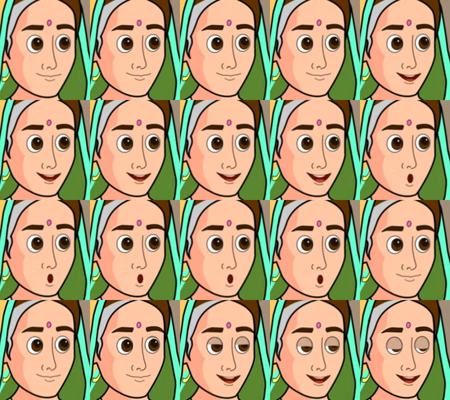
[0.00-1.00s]
শম্ভু
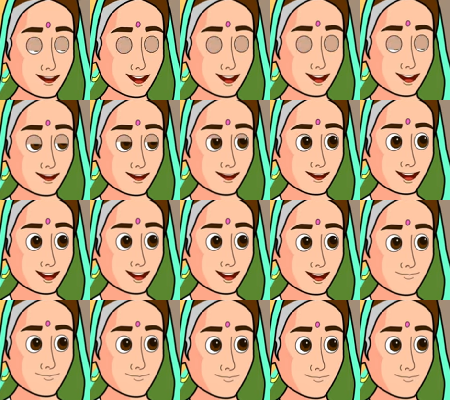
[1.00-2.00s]
আছে তো
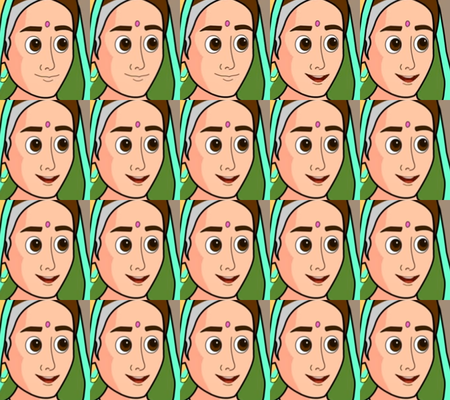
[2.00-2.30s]
এখনই